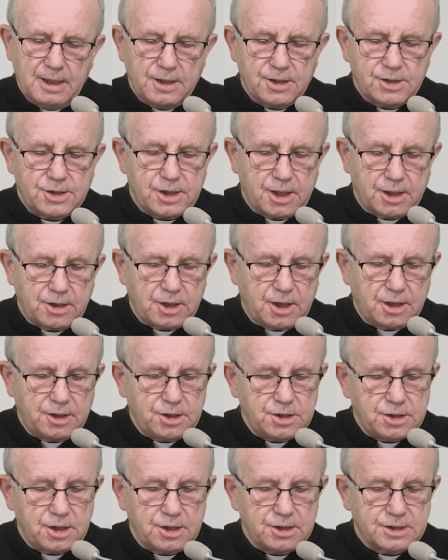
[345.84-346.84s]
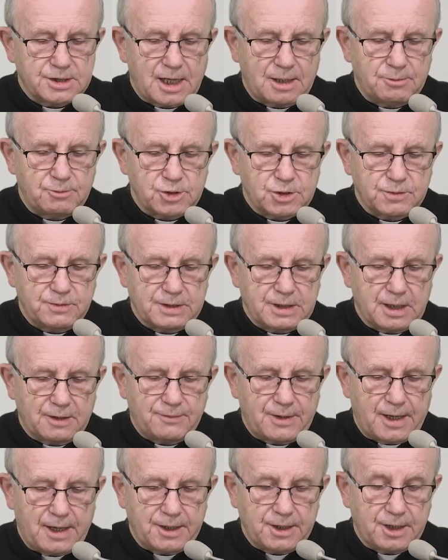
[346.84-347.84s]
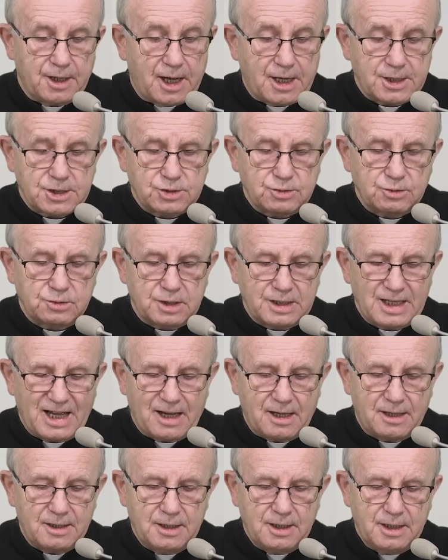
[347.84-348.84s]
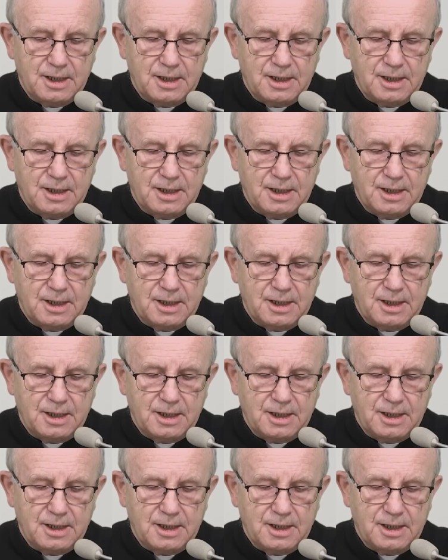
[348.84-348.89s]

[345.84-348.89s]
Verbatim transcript: Żenili się i za mąż wydawali, aż do dnia,